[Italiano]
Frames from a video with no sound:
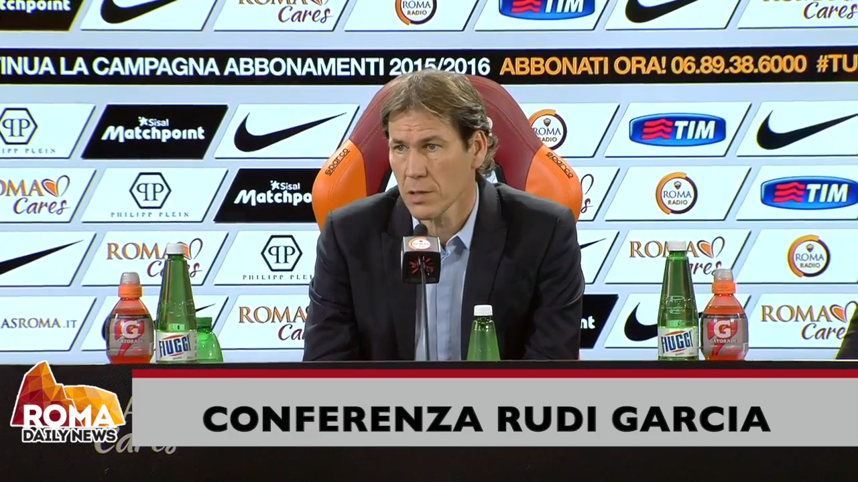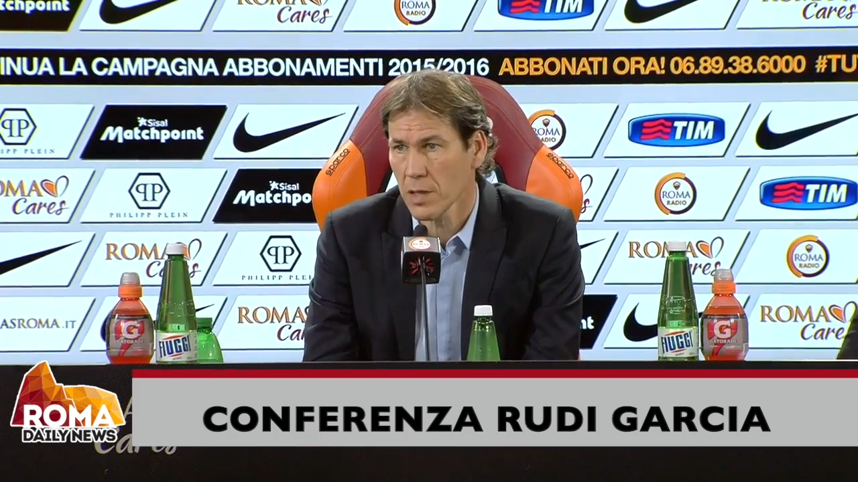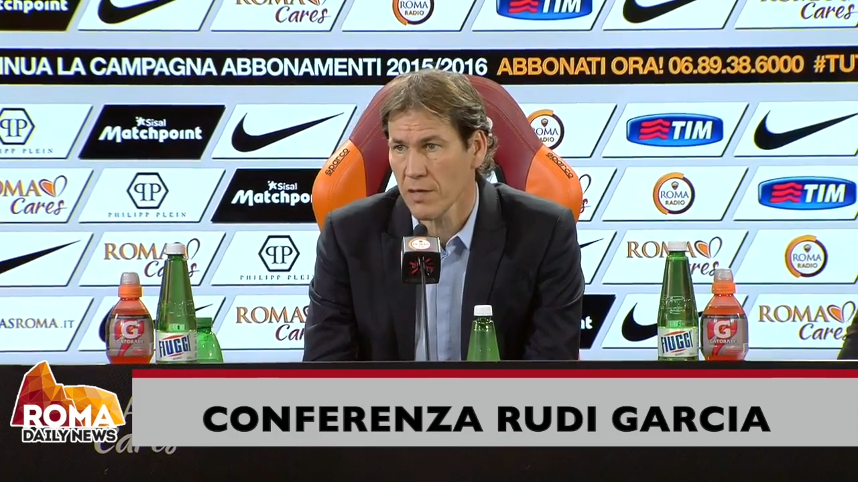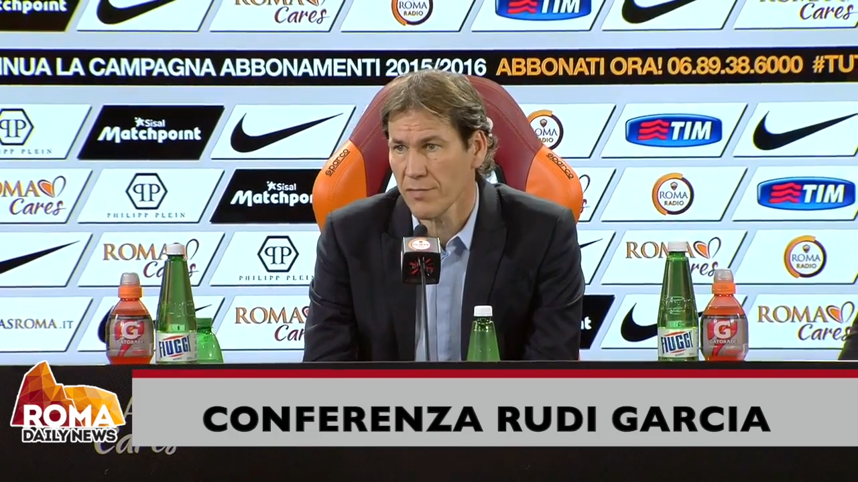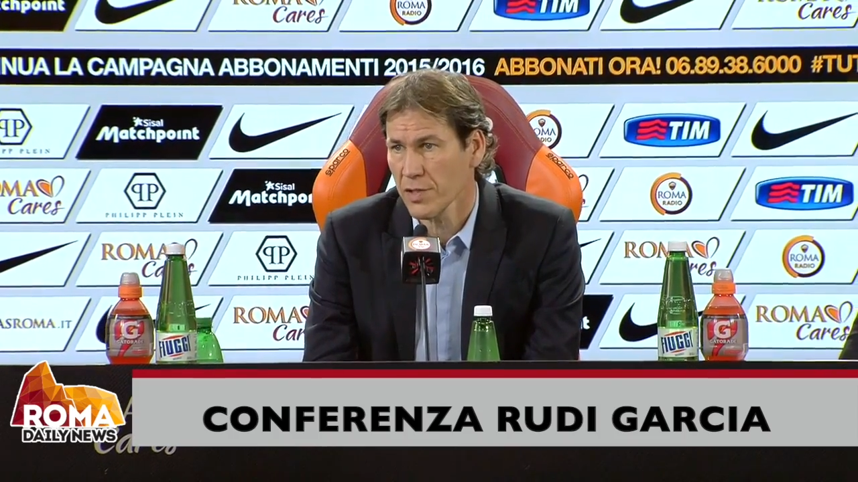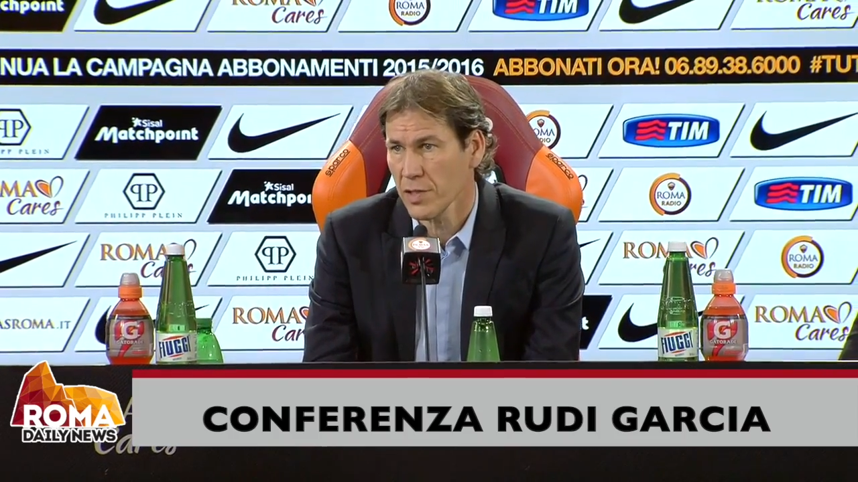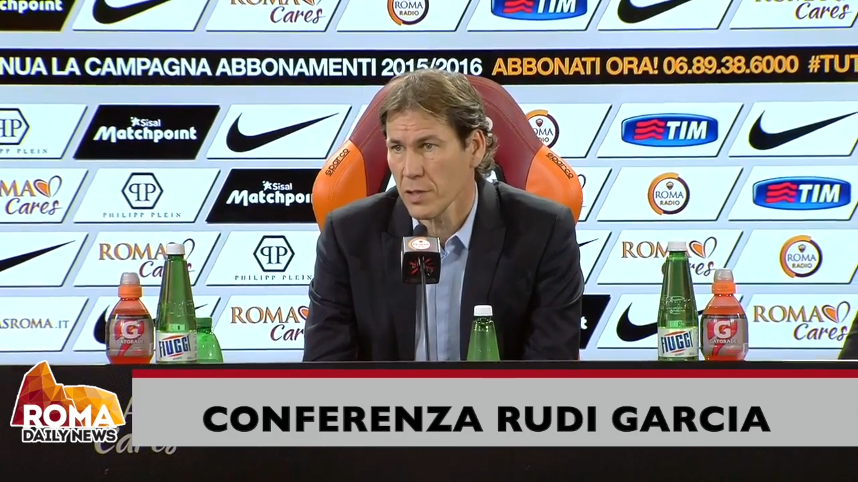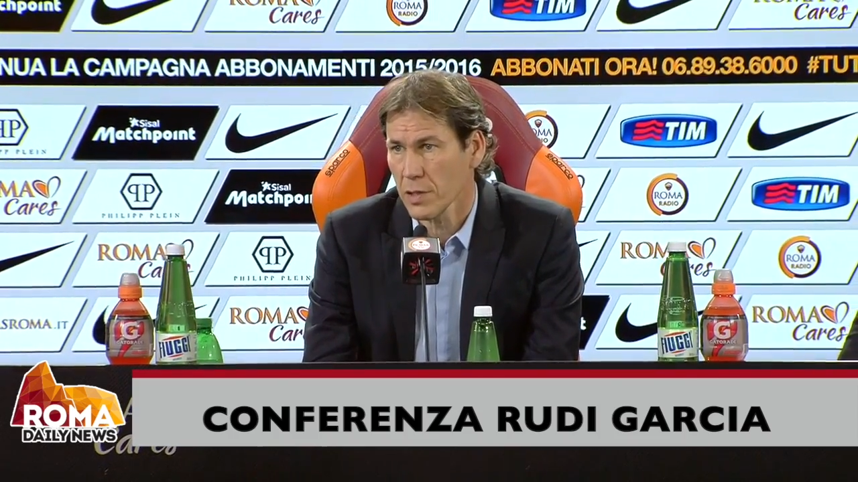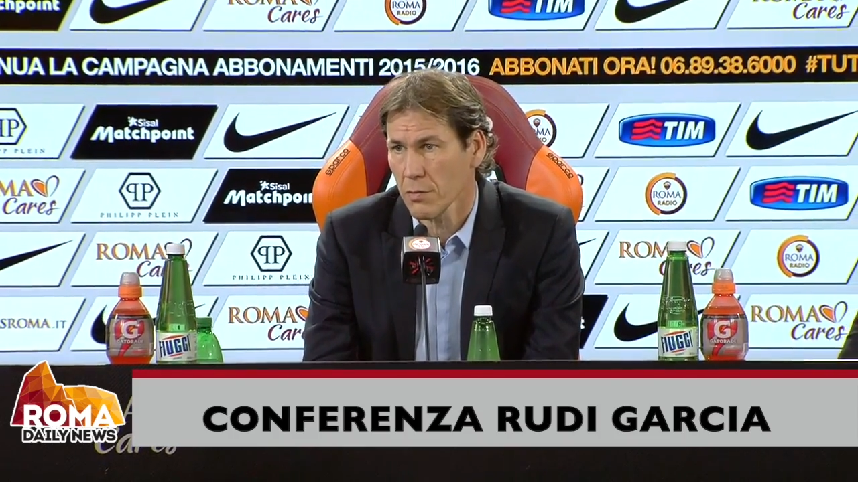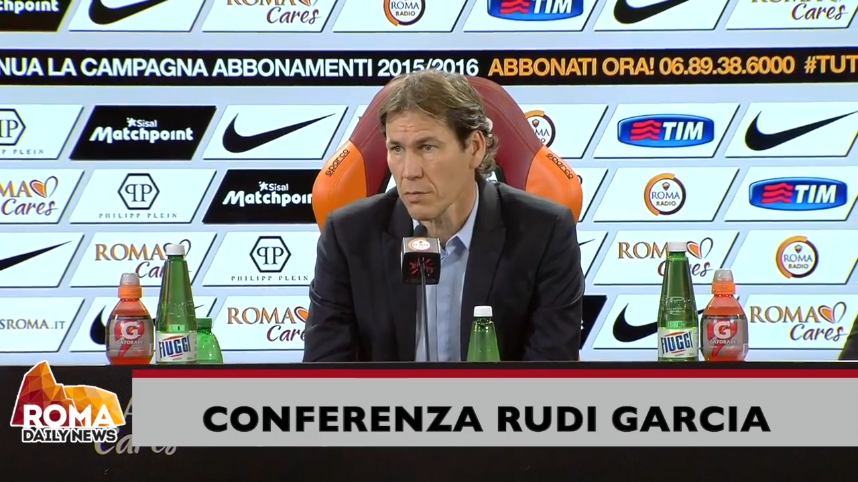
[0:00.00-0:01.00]
che alla
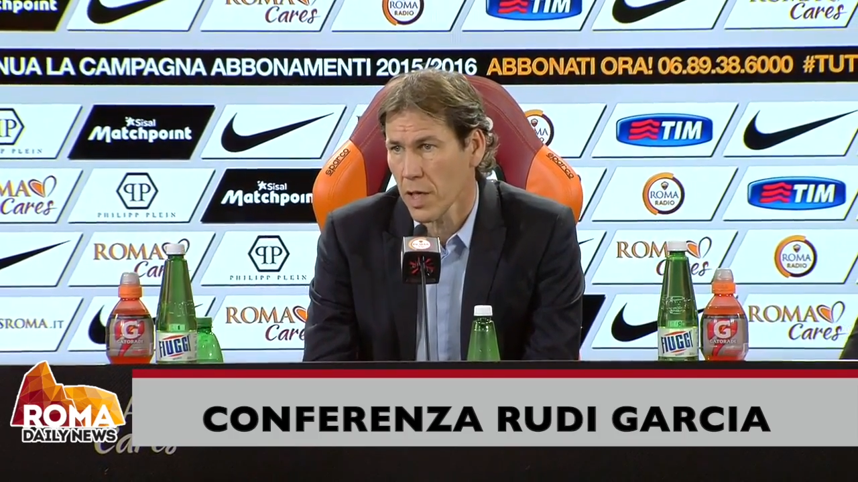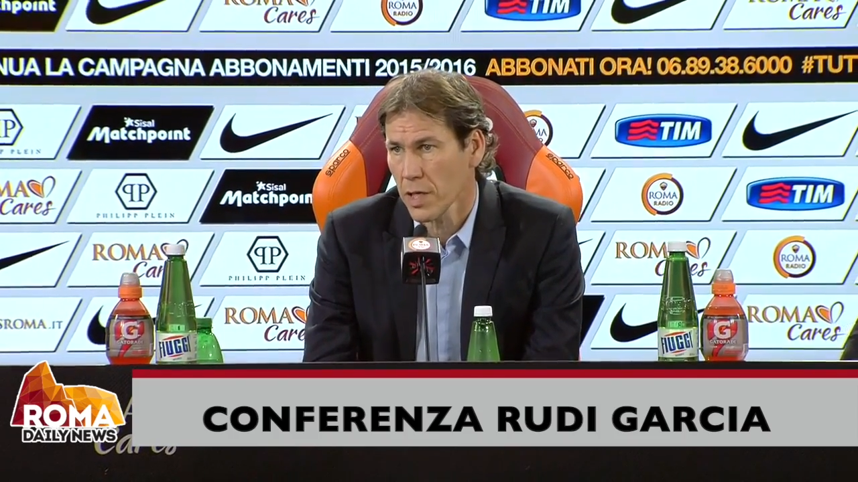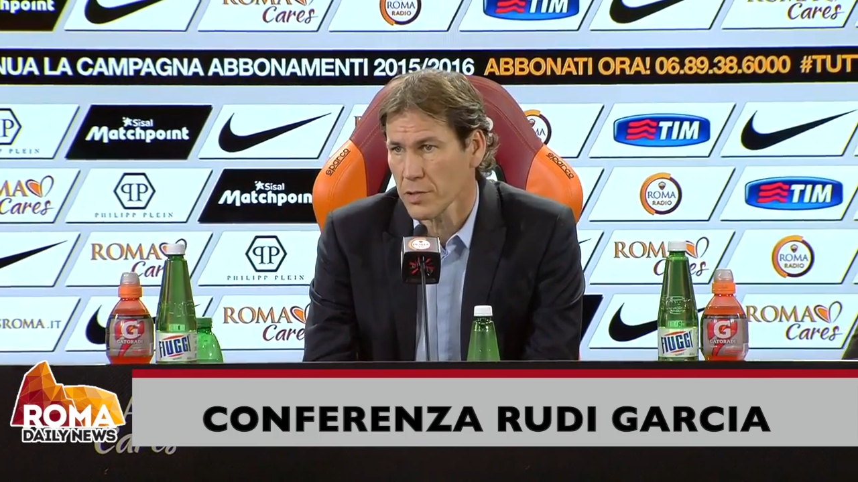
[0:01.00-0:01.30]
fine non ha